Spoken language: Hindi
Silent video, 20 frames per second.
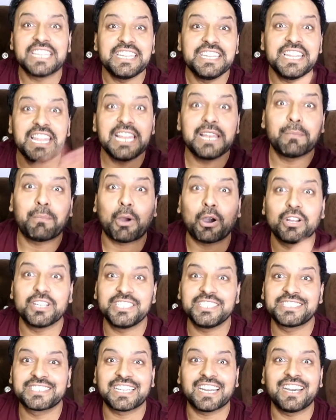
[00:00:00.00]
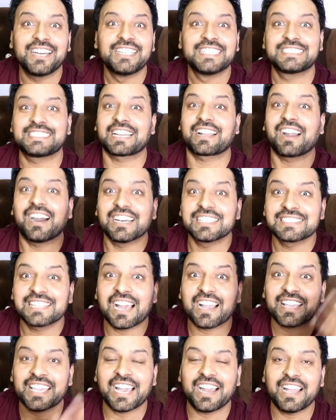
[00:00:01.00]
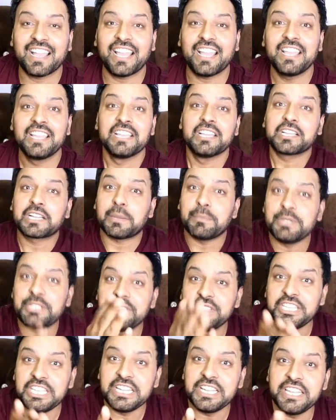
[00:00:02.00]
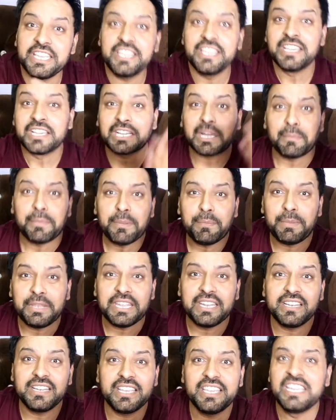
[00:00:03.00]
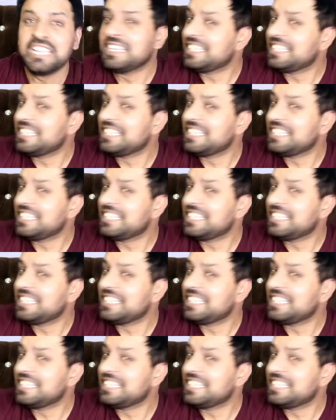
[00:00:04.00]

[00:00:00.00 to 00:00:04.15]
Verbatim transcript: तेरी नेल पॉलिश का तकाजा क्या है कभी नीली कभी पीली